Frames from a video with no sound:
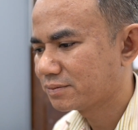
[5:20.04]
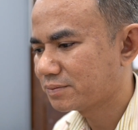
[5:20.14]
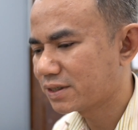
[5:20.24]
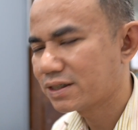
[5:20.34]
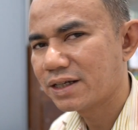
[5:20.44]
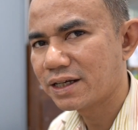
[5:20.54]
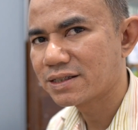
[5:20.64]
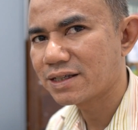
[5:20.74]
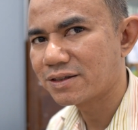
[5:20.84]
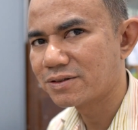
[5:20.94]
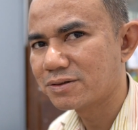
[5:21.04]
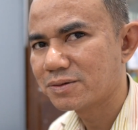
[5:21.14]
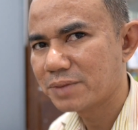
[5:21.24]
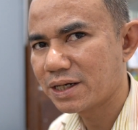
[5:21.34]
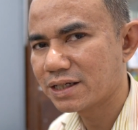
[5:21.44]
per X1
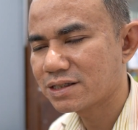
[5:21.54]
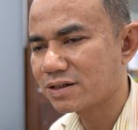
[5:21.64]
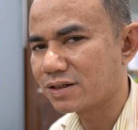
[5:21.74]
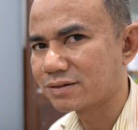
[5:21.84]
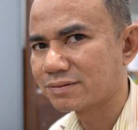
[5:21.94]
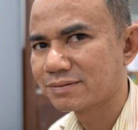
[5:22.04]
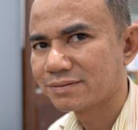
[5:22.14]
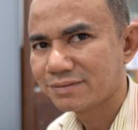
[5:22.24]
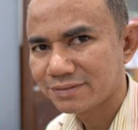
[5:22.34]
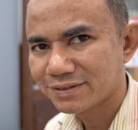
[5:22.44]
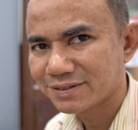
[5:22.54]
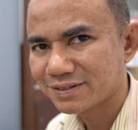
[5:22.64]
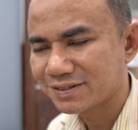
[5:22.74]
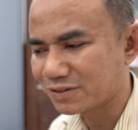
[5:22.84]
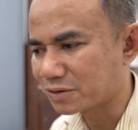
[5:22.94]
min X0.
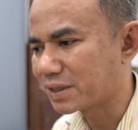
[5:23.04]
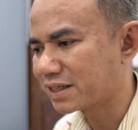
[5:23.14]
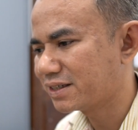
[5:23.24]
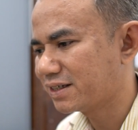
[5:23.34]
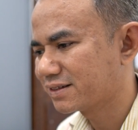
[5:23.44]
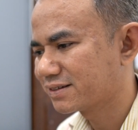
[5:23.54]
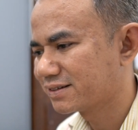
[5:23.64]
Normal kan ya?